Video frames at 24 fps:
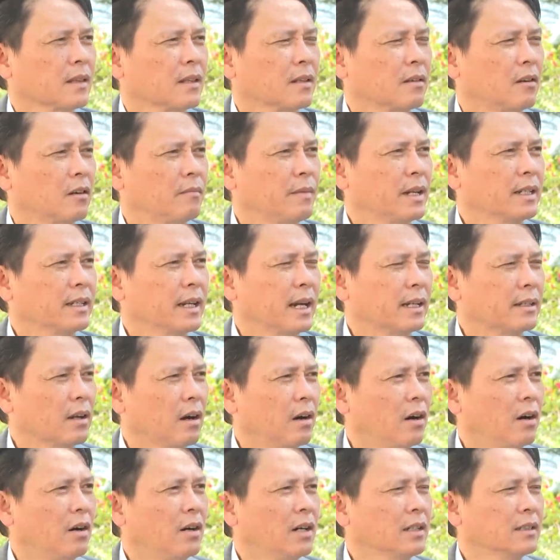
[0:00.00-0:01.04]
rồi bên cạnh
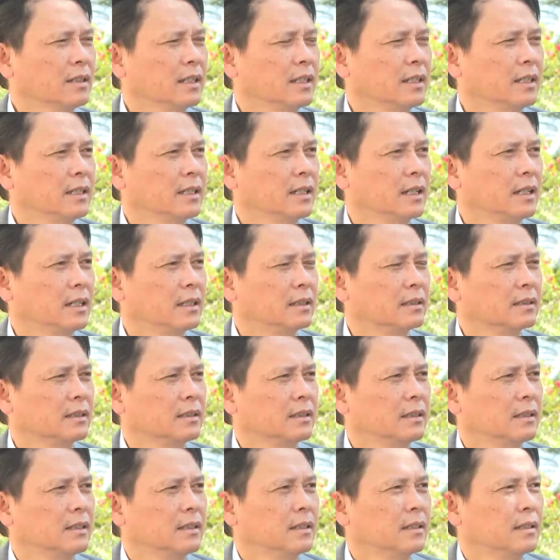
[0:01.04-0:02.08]
đó thì
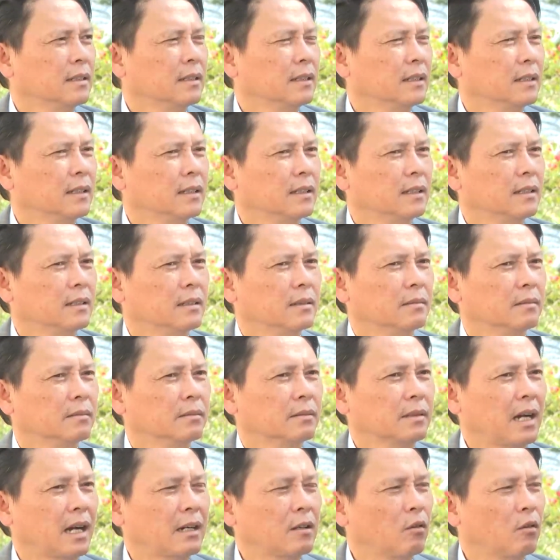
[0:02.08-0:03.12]
uh, các